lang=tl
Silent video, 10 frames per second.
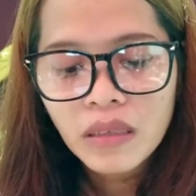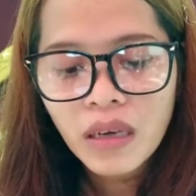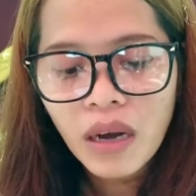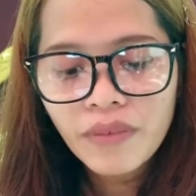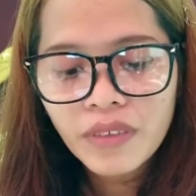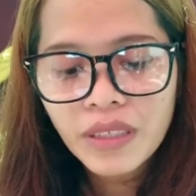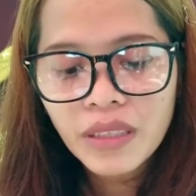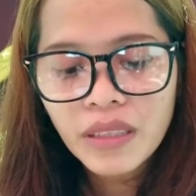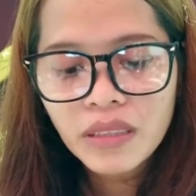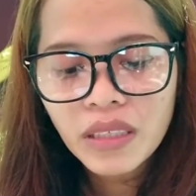Cover
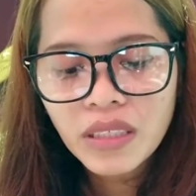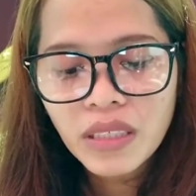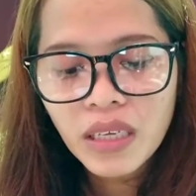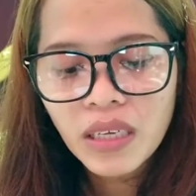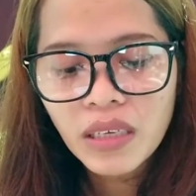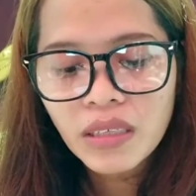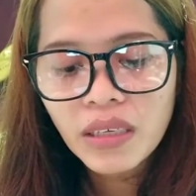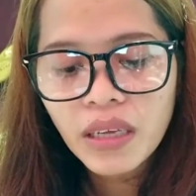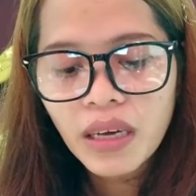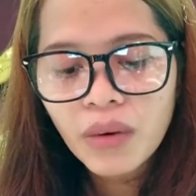the testing
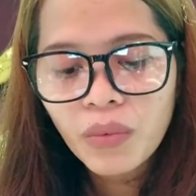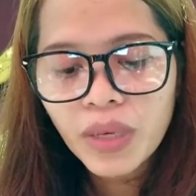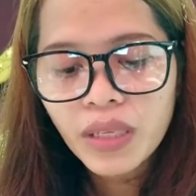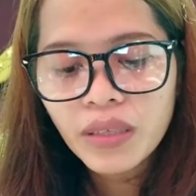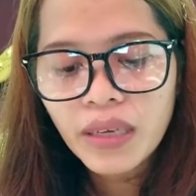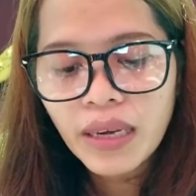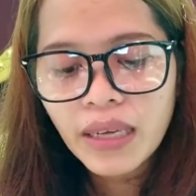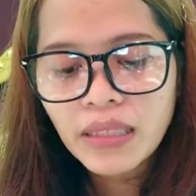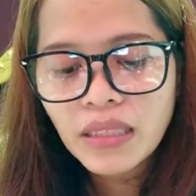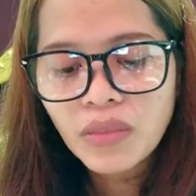area with your
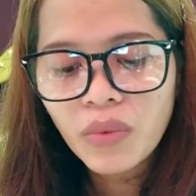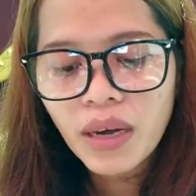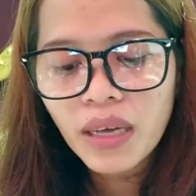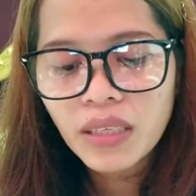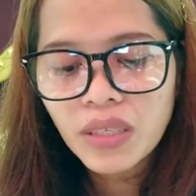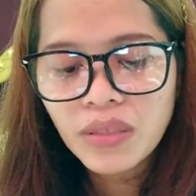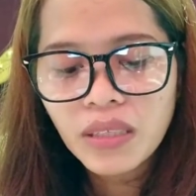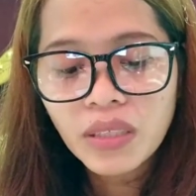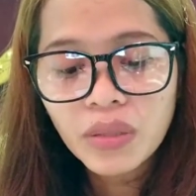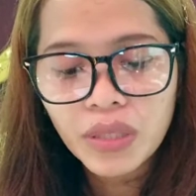lens while
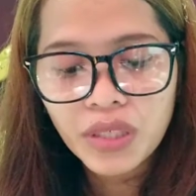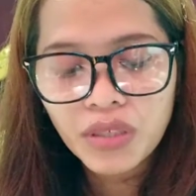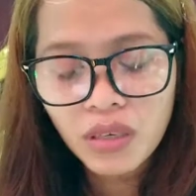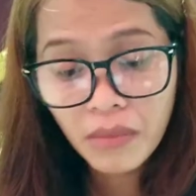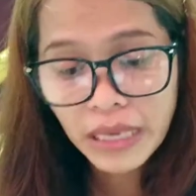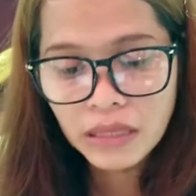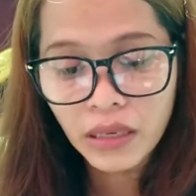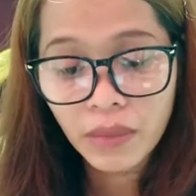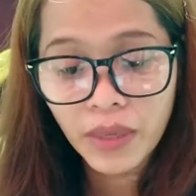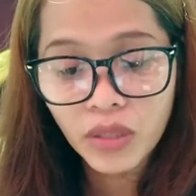using torch. Gagmay, sa
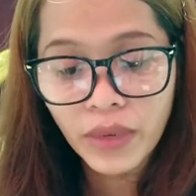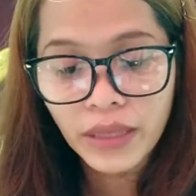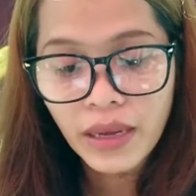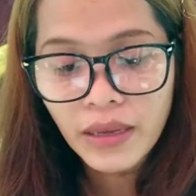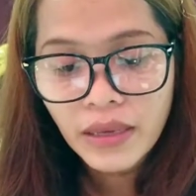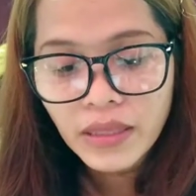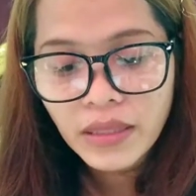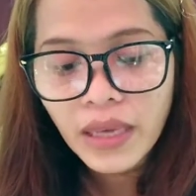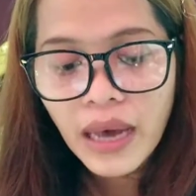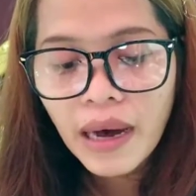rin
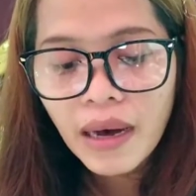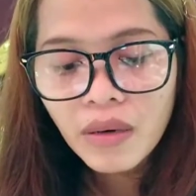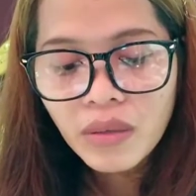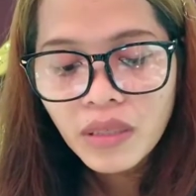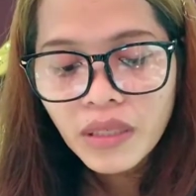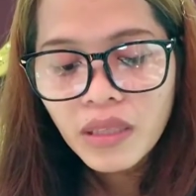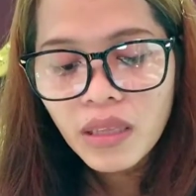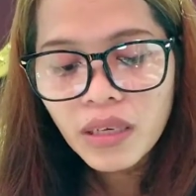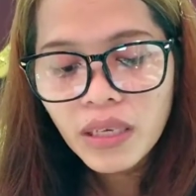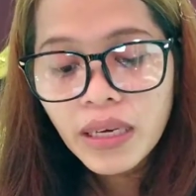See how the
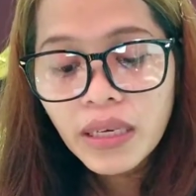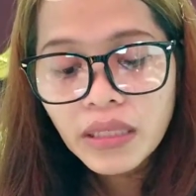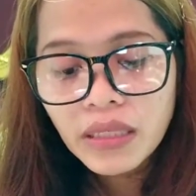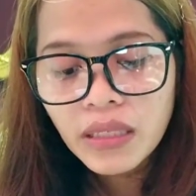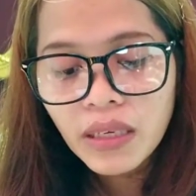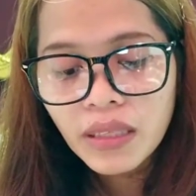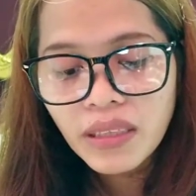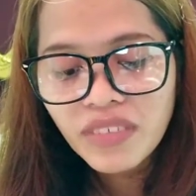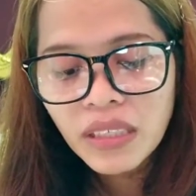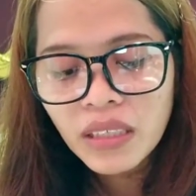area is not
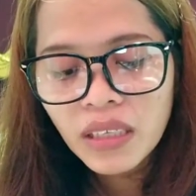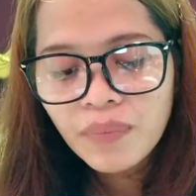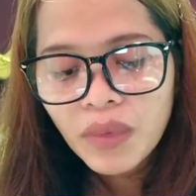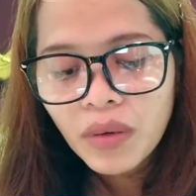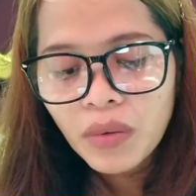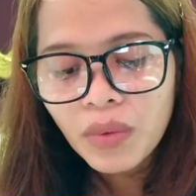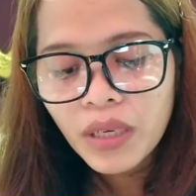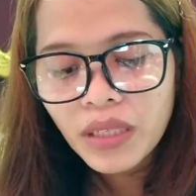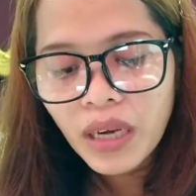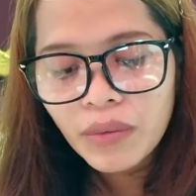affected
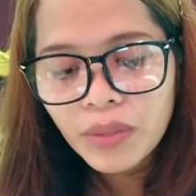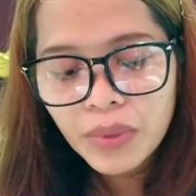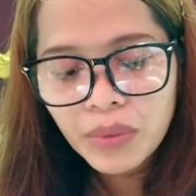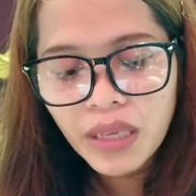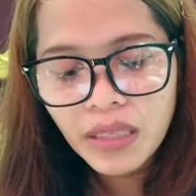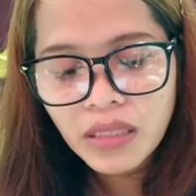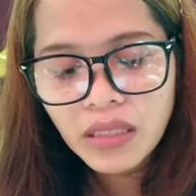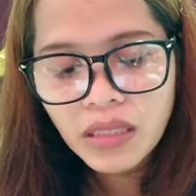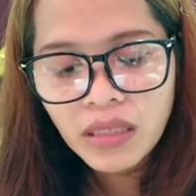with our blue lens.